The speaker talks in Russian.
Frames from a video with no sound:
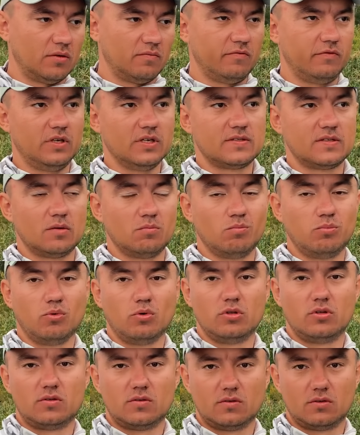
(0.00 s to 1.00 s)
там весом
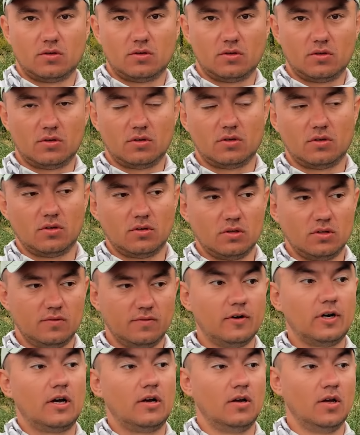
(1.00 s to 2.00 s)
под
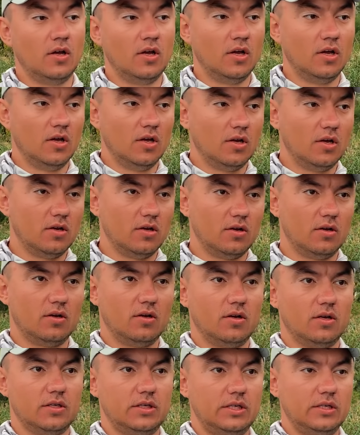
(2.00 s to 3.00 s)
2
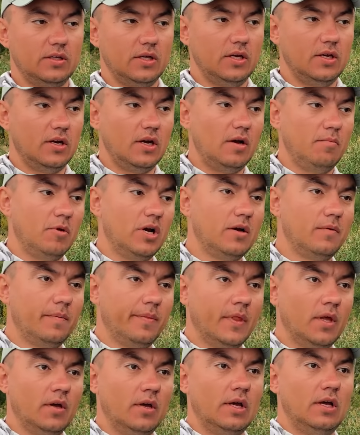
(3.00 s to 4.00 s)
килограмма.
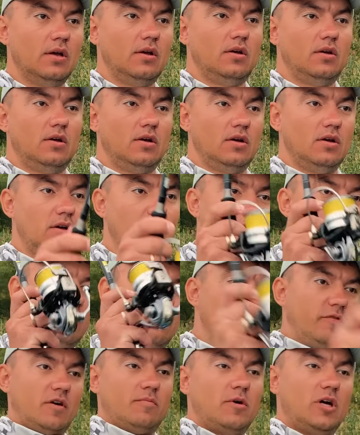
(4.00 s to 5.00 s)

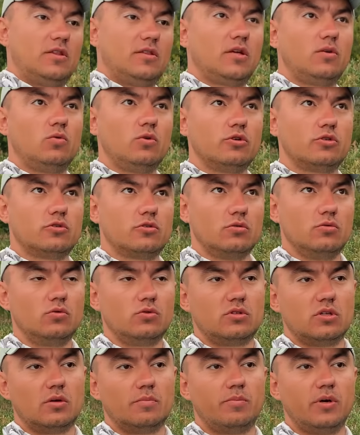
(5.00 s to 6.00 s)
Формат такой, что
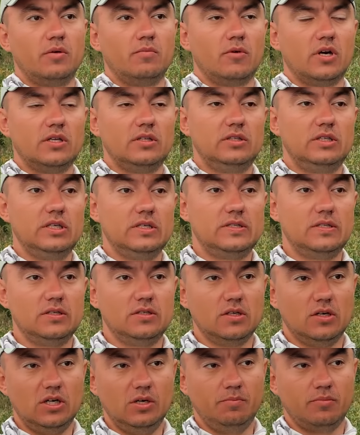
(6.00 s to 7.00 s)
нужно поймать
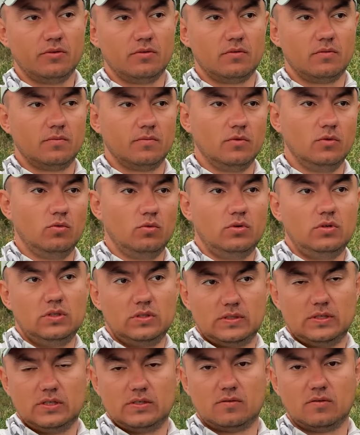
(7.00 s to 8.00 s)
10 рыб ну и,
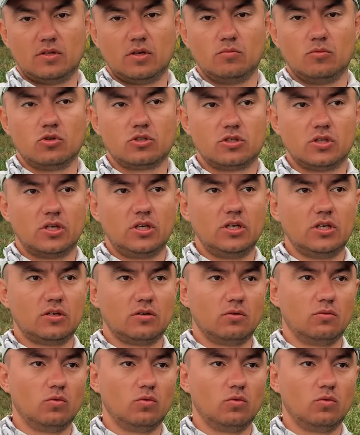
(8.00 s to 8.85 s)
естественно, можно их